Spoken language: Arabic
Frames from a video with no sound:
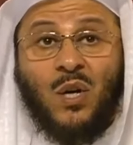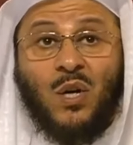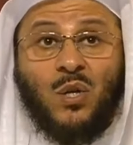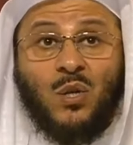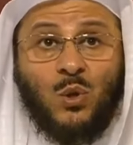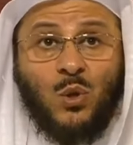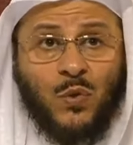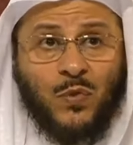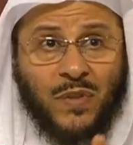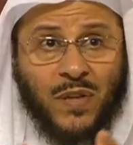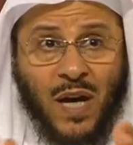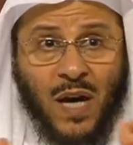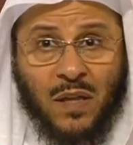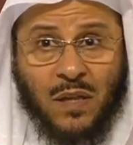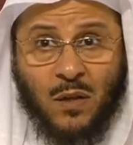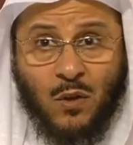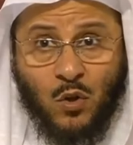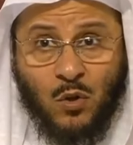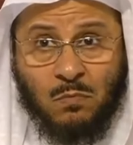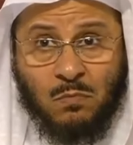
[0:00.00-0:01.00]
شوفي
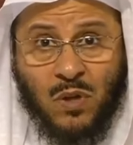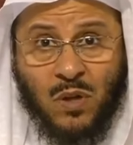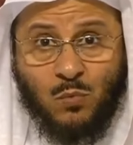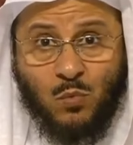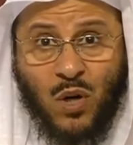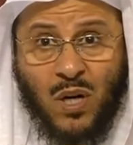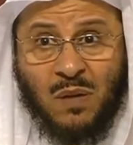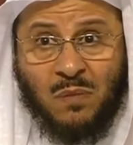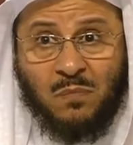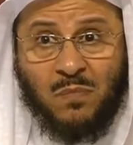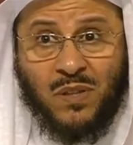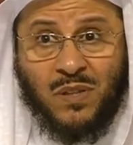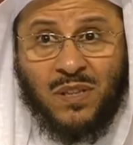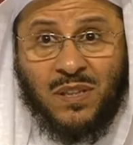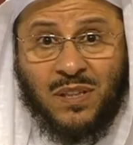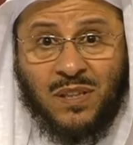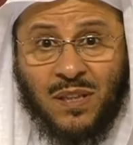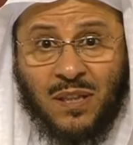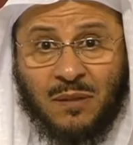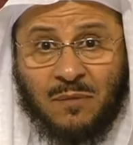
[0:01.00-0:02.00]
هذه الأمة
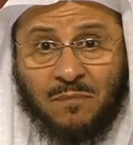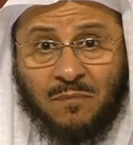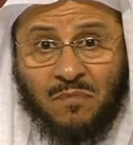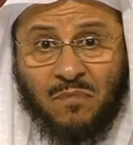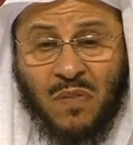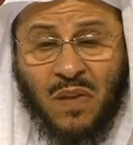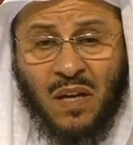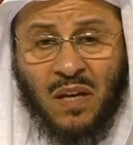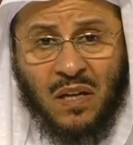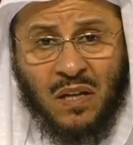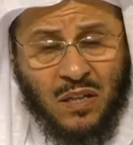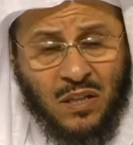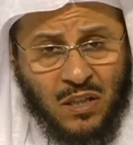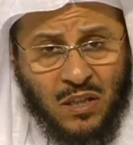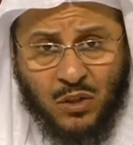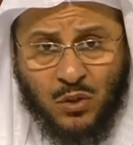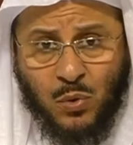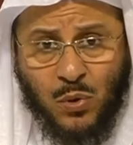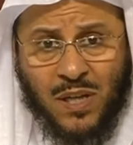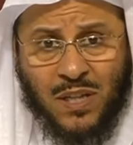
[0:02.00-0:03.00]
المحمدية
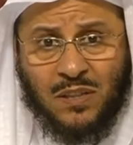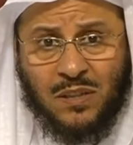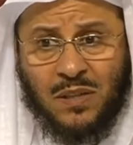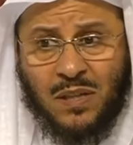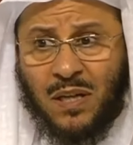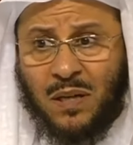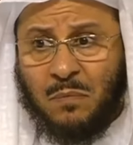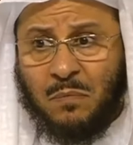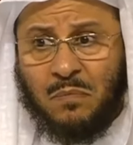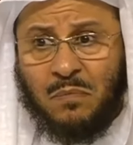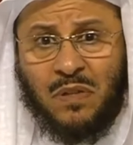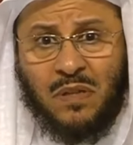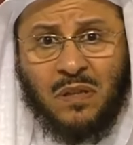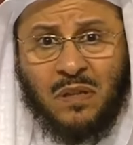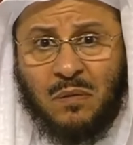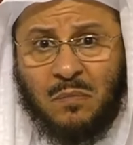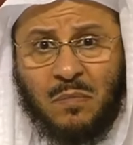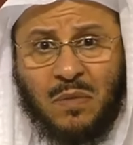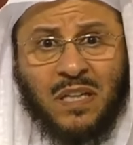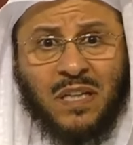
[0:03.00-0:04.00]
اللي تعد
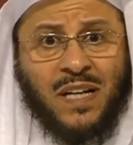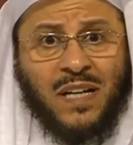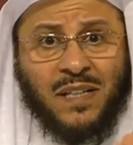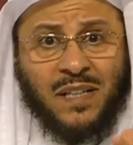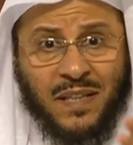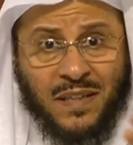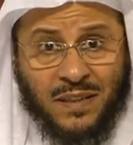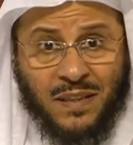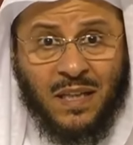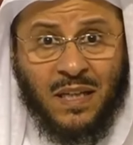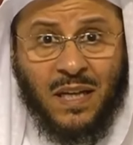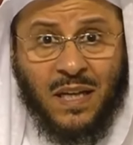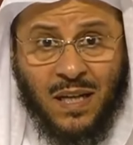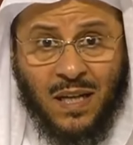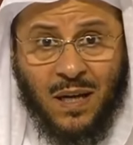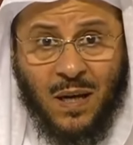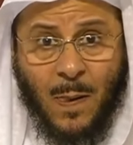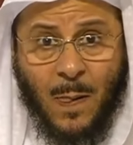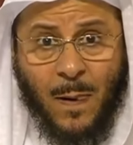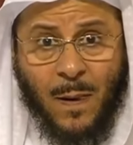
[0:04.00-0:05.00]
بمليارين إلا